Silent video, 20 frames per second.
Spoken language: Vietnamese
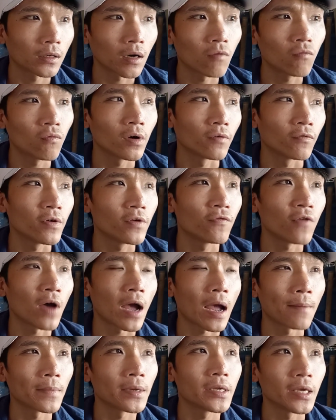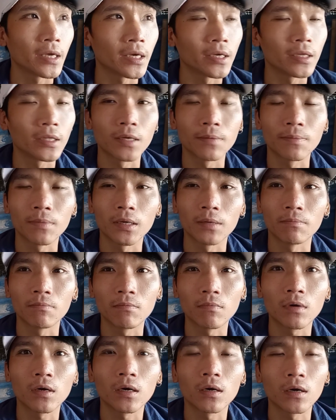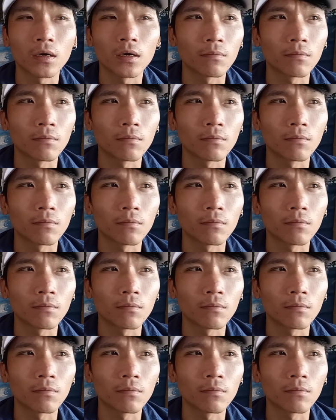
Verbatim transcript: không vi phạm cái gì thì mình